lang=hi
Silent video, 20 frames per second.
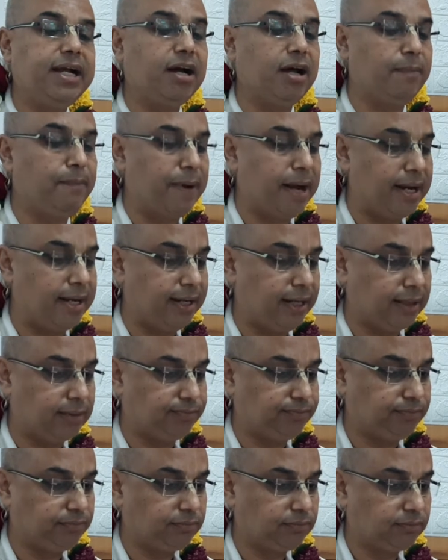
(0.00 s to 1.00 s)
कर पाते
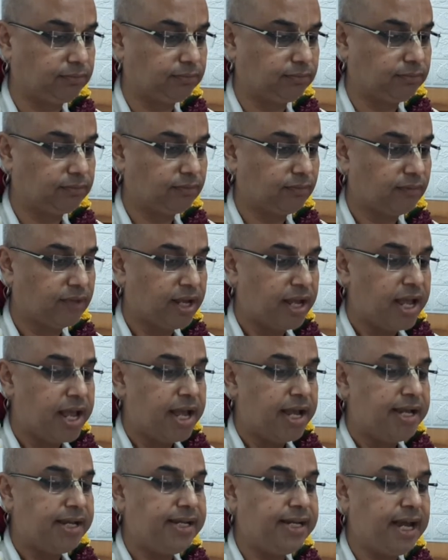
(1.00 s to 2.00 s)

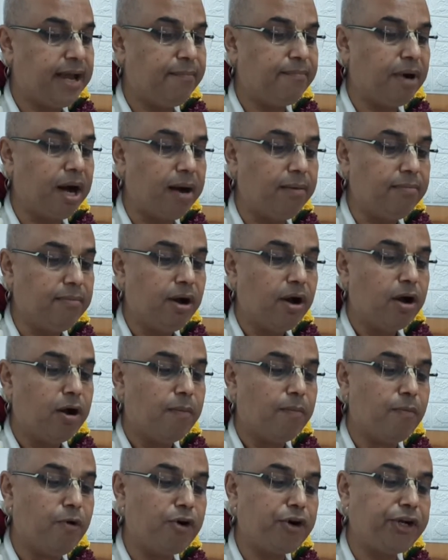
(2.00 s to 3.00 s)
ये बम
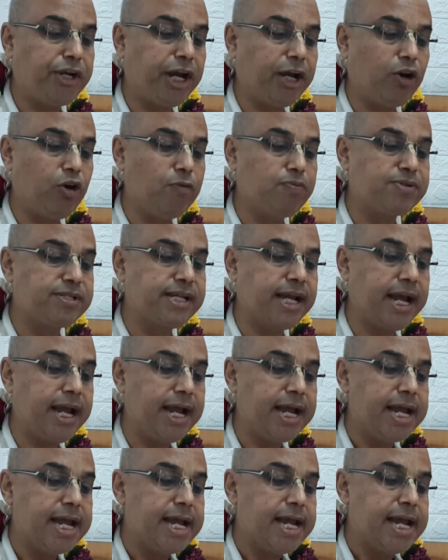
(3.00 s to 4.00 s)
मुख्य रूप से
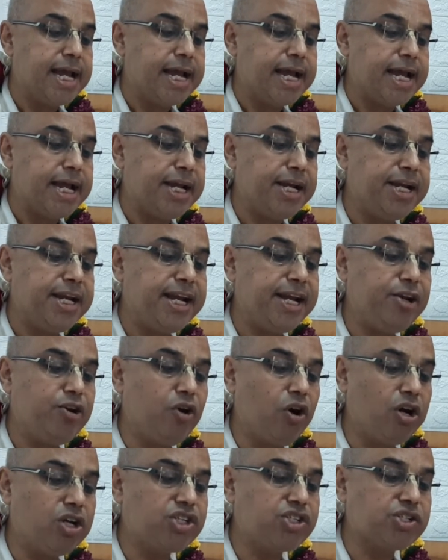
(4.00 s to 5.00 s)

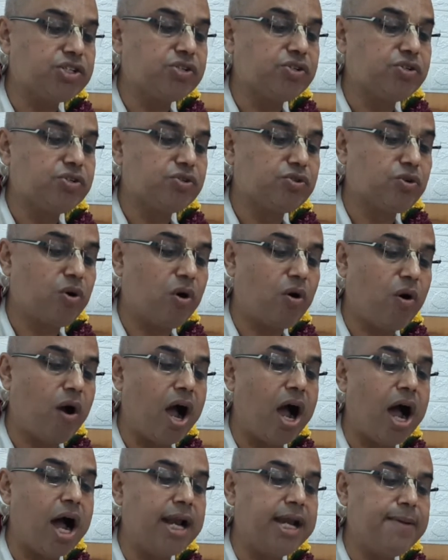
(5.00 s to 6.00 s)
निर्दोषों को
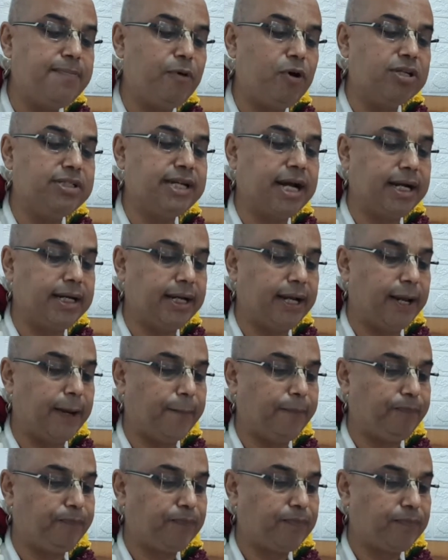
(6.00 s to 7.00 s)
हानि पहुंचाते हैं